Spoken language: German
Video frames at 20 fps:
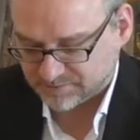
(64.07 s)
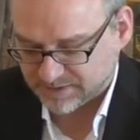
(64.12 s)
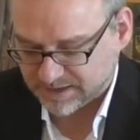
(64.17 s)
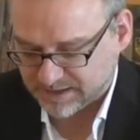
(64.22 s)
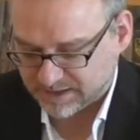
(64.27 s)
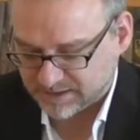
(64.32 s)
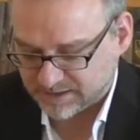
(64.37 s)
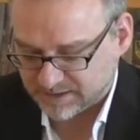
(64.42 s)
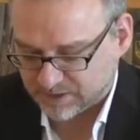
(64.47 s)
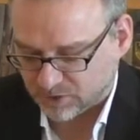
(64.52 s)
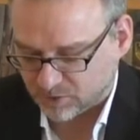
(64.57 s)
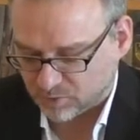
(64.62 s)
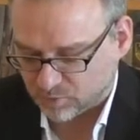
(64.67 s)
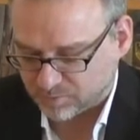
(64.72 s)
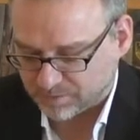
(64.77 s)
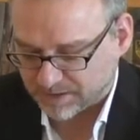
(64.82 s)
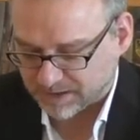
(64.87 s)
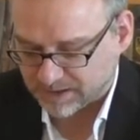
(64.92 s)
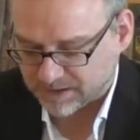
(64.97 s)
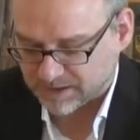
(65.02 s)
waren die
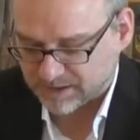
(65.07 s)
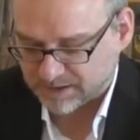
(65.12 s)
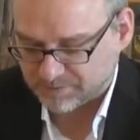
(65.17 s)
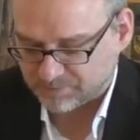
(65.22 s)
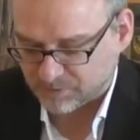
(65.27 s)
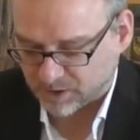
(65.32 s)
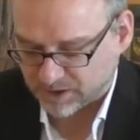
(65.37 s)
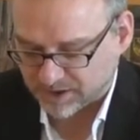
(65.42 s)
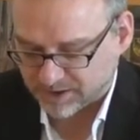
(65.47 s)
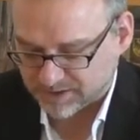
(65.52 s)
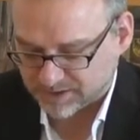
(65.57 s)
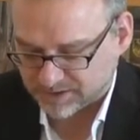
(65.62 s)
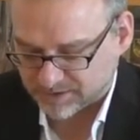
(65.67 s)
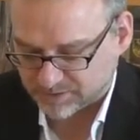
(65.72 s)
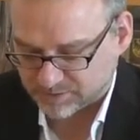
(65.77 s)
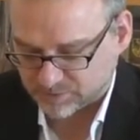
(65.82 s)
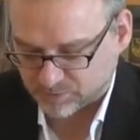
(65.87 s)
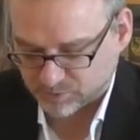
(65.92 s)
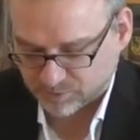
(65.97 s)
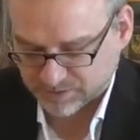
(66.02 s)
Eroberer im
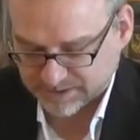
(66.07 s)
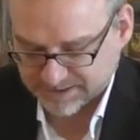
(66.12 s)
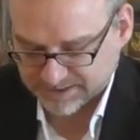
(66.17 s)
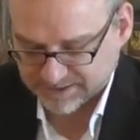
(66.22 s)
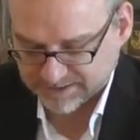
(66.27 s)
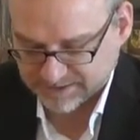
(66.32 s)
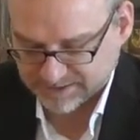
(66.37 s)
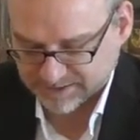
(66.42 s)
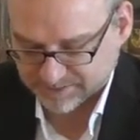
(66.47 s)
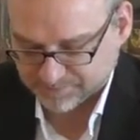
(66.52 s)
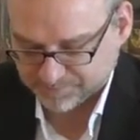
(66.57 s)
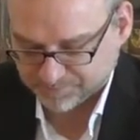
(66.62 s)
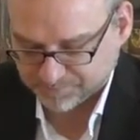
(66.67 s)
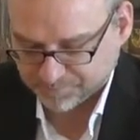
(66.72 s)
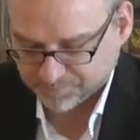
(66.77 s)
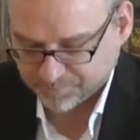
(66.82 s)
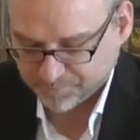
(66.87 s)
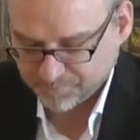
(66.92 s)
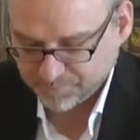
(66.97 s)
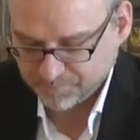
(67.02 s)
heutigen Tunesien.
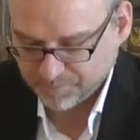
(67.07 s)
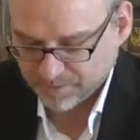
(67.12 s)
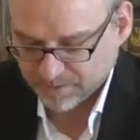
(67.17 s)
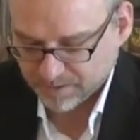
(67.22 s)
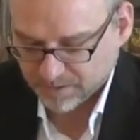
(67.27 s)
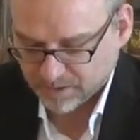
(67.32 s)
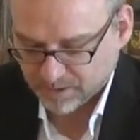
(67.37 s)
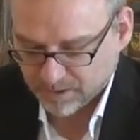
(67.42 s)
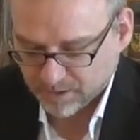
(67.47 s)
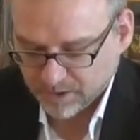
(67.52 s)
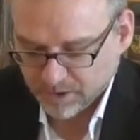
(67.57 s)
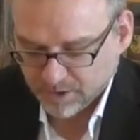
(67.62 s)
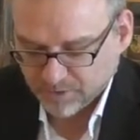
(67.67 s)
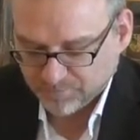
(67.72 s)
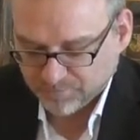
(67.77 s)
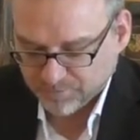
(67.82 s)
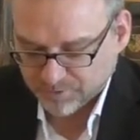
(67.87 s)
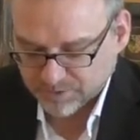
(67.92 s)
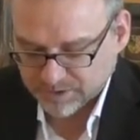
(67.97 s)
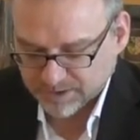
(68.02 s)

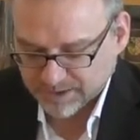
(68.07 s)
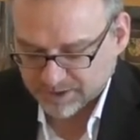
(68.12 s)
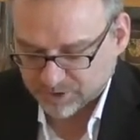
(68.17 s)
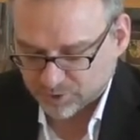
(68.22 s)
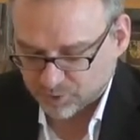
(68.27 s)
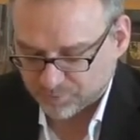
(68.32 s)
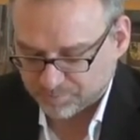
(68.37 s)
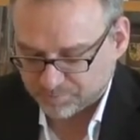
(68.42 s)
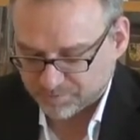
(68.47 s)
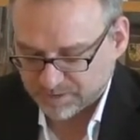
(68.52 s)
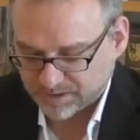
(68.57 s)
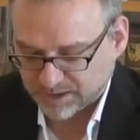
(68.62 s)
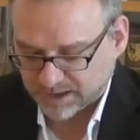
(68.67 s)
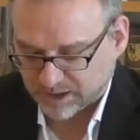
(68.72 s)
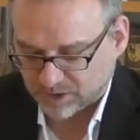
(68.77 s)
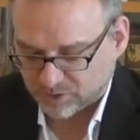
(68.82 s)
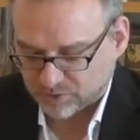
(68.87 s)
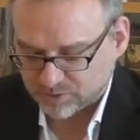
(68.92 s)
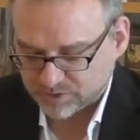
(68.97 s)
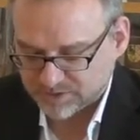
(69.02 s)
Von Ägypten
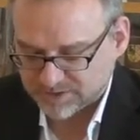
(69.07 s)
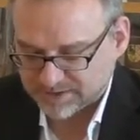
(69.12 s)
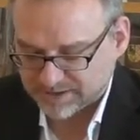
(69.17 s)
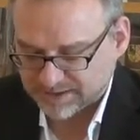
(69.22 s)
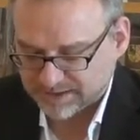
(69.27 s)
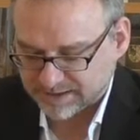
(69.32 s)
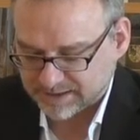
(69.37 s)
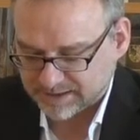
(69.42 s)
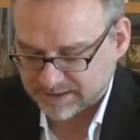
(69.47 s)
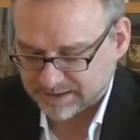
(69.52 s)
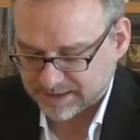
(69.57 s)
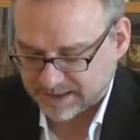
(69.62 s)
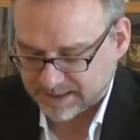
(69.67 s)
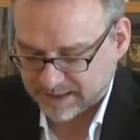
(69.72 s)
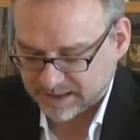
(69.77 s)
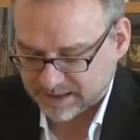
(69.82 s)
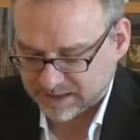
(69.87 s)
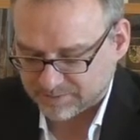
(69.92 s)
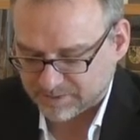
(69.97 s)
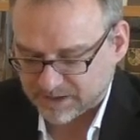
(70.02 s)
aus drangen die
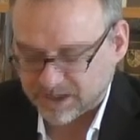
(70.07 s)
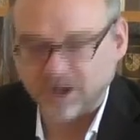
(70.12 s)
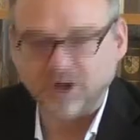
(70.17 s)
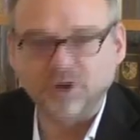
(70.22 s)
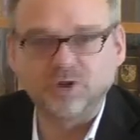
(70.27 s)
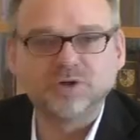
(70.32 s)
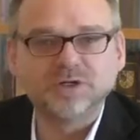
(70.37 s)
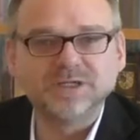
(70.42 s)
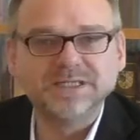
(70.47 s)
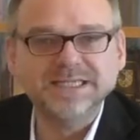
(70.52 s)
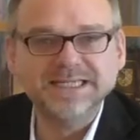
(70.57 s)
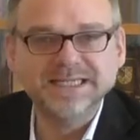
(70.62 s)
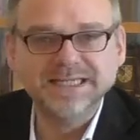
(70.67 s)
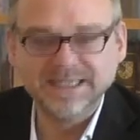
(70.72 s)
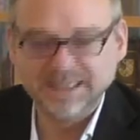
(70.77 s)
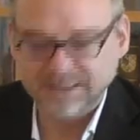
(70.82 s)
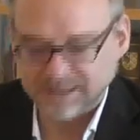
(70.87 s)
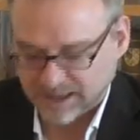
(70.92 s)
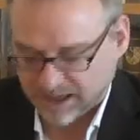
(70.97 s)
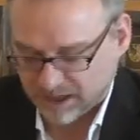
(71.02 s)
Araber auch
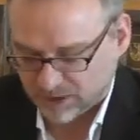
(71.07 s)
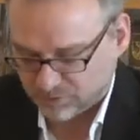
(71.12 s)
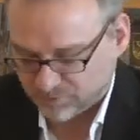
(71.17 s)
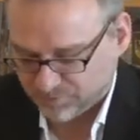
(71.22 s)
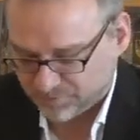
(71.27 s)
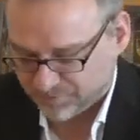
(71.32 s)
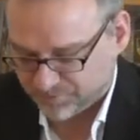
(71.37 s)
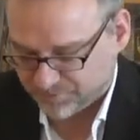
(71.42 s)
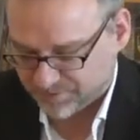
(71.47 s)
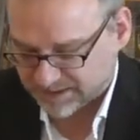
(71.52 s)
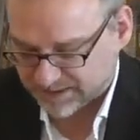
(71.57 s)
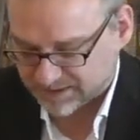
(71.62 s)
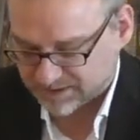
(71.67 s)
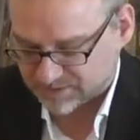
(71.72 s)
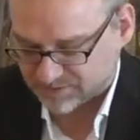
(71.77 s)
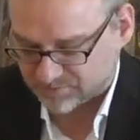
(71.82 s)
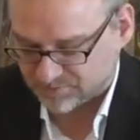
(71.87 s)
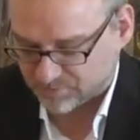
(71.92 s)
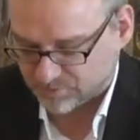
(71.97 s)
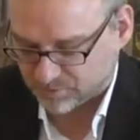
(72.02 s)

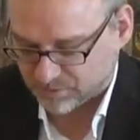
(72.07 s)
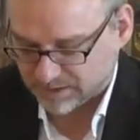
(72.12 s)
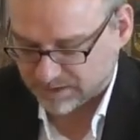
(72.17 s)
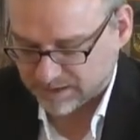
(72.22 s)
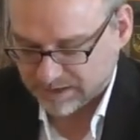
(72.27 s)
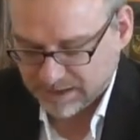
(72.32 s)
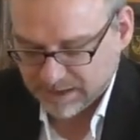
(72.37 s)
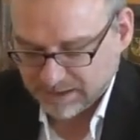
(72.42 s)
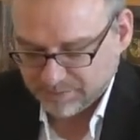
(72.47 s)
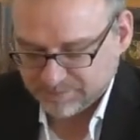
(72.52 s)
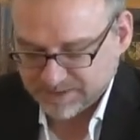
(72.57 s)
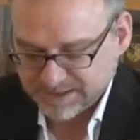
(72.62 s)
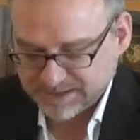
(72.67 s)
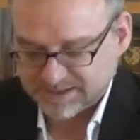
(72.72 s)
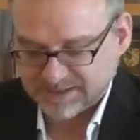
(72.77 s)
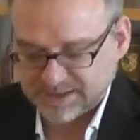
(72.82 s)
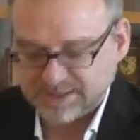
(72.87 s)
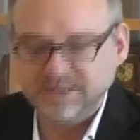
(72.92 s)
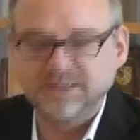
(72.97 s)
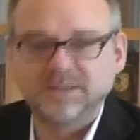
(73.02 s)
nilaufwärts vor
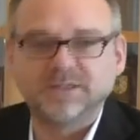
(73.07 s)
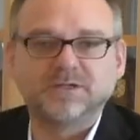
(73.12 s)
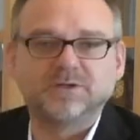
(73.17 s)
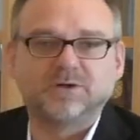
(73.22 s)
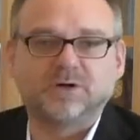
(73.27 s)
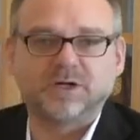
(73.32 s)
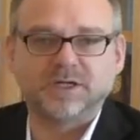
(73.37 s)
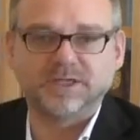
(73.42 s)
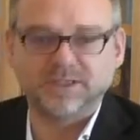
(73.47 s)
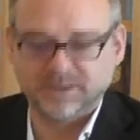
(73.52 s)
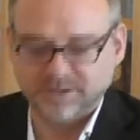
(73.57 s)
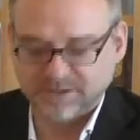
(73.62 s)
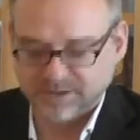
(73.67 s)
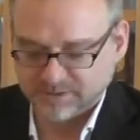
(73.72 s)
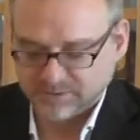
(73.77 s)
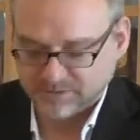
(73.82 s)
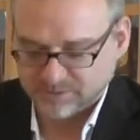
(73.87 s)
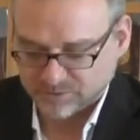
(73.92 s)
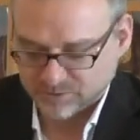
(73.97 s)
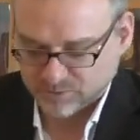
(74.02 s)
bis in den
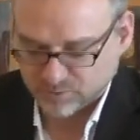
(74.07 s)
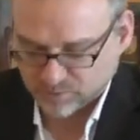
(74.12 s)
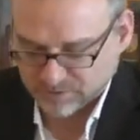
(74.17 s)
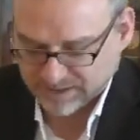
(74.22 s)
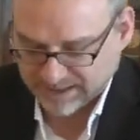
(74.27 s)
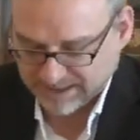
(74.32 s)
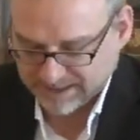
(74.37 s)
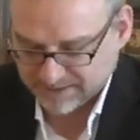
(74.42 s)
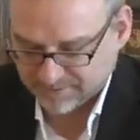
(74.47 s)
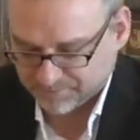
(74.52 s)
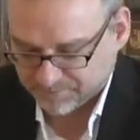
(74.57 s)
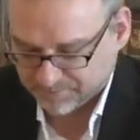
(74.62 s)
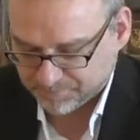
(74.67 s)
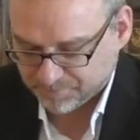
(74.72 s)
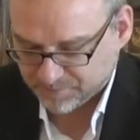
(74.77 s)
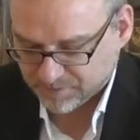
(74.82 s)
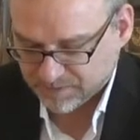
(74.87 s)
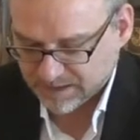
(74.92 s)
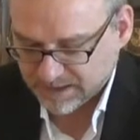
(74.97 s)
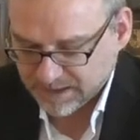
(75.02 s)
heutigen Sudan.
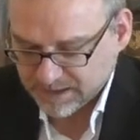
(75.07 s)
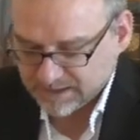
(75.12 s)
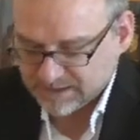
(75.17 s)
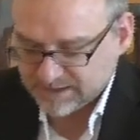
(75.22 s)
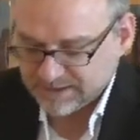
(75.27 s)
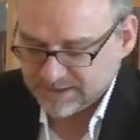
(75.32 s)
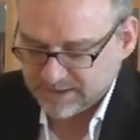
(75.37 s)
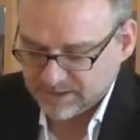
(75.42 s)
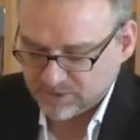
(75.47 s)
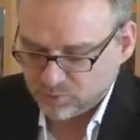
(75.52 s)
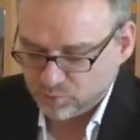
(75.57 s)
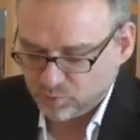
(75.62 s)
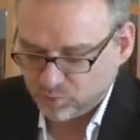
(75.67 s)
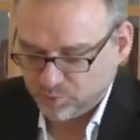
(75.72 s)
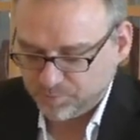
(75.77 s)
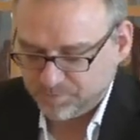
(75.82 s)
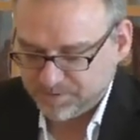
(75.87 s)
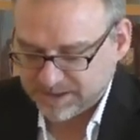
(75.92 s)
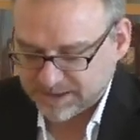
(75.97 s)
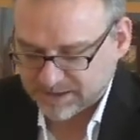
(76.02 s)
Die
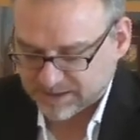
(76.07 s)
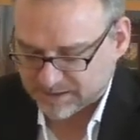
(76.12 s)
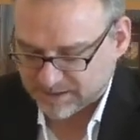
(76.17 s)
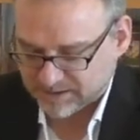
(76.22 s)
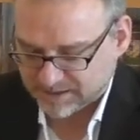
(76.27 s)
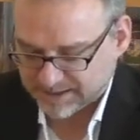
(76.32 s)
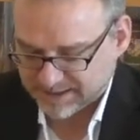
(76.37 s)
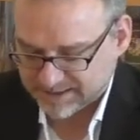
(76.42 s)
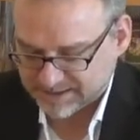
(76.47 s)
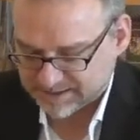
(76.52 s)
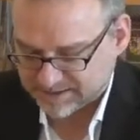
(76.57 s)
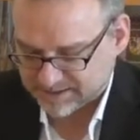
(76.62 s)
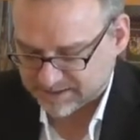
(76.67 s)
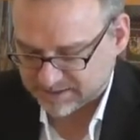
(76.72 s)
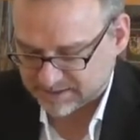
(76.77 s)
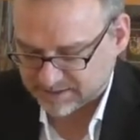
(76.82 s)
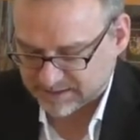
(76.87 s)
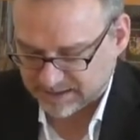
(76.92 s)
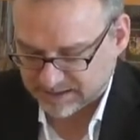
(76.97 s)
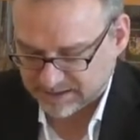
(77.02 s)
Nubier
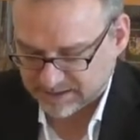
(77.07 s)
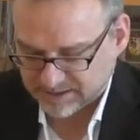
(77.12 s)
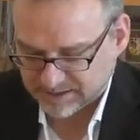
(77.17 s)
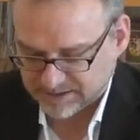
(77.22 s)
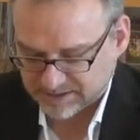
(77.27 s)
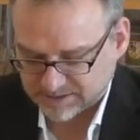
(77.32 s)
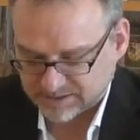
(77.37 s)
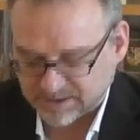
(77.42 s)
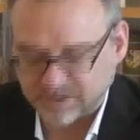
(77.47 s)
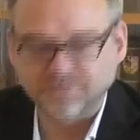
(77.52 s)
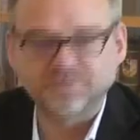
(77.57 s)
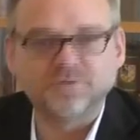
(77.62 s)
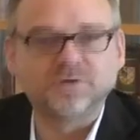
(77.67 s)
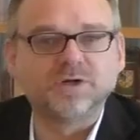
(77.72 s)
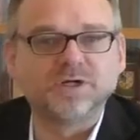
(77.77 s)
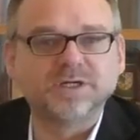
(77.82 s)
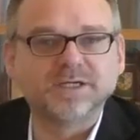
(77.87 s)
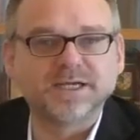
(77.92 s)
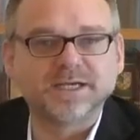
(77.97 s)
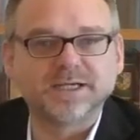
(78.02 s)
leisteten allerdings
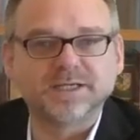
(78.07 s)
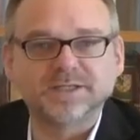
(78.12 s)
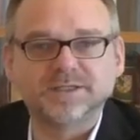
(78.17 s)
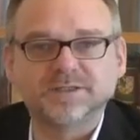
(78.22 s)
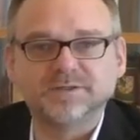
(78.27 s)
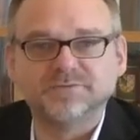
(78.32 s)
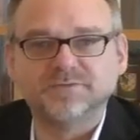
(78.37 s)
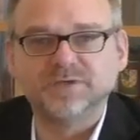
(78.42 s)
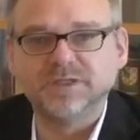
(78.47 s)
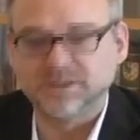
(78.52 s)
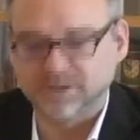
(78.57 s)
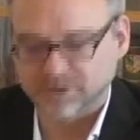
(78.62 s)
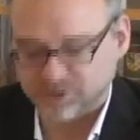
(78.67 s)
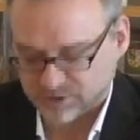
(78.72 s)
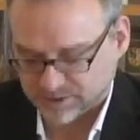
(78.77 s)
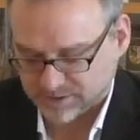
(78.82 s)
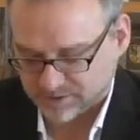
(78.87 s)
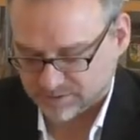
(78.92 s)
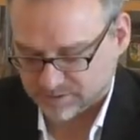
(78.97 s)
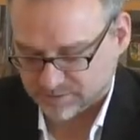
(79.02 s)
erfolgreichen
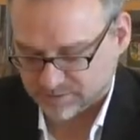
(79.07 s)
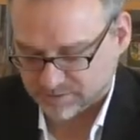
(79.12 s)
Widerstand.